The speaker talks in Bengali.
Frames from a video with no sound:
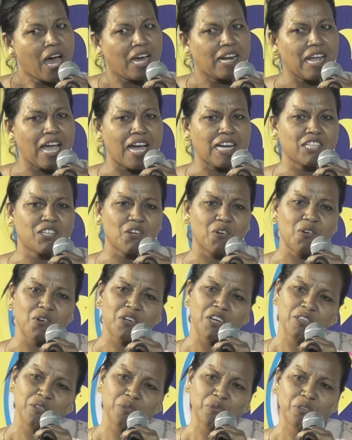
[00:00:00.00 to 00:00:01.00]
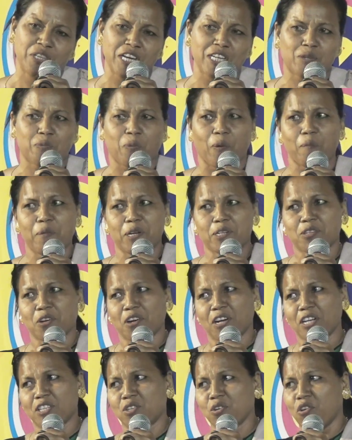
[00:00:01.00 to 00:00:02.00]
আর একজনও কিন্তু দেশপ্রেমের
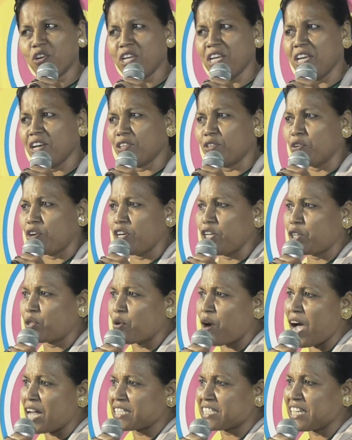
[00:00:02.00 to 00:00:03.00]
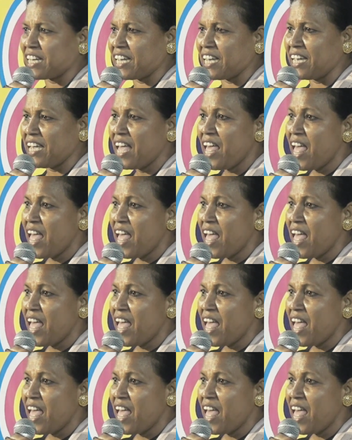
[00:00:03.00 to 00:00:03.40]
সঙ্গে জড়িয়ে জড়িত আছে